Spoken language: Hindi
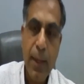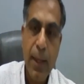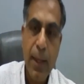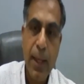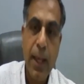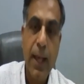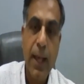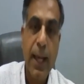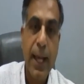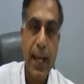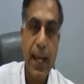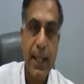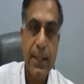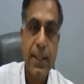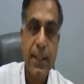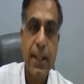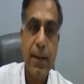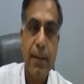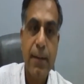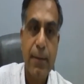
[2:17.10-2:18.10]
कि
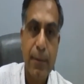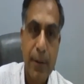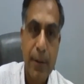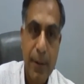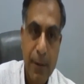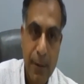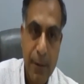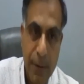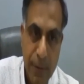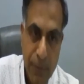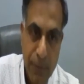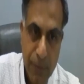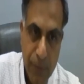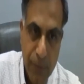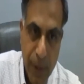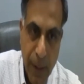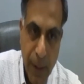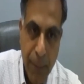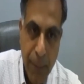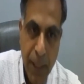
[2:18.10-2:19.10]
ऐसे
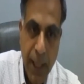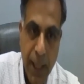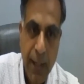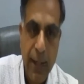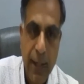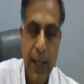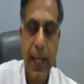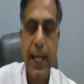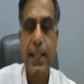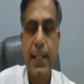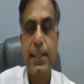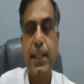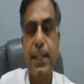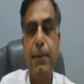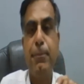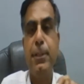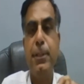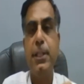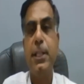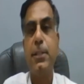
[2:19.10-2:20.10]
व्यापार ऐसे
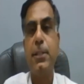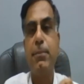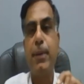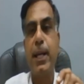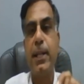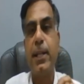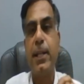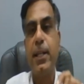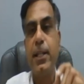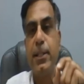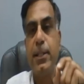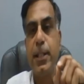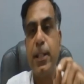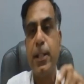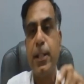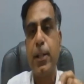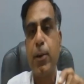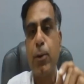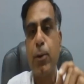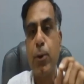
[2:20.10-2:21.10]
बिजनेसमैन ही
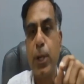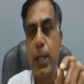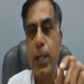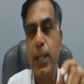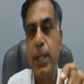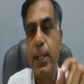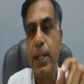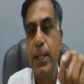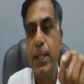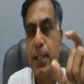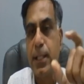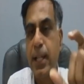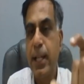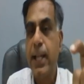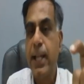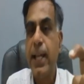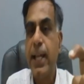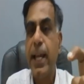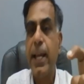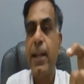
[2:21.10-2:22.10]
तीन करोड़ की इस
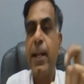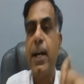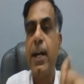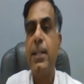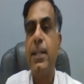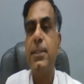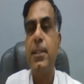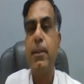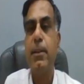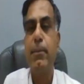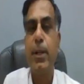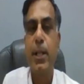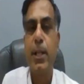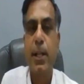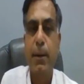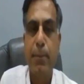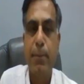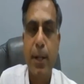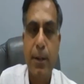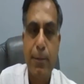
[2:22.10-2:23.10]
एनहांस लिमिट
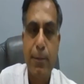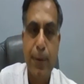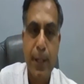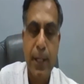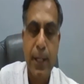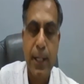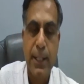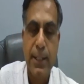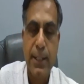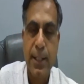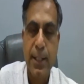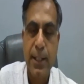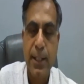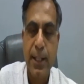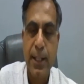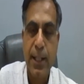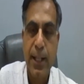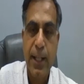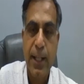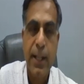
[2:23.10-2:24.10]
का बेनिफिट ले सकते
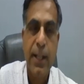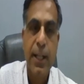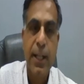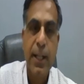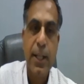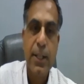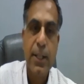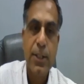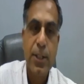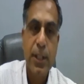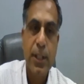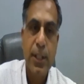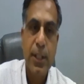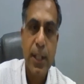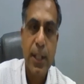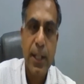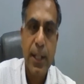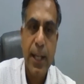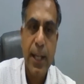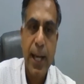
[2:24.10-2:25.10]
हैं
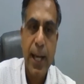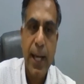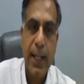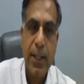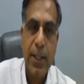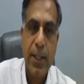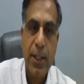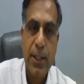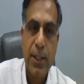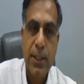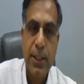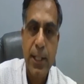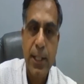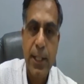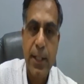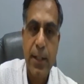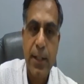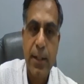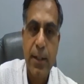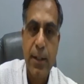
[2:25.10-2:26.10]
जिनकी कैश
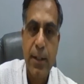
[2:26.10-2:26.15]
रिसीट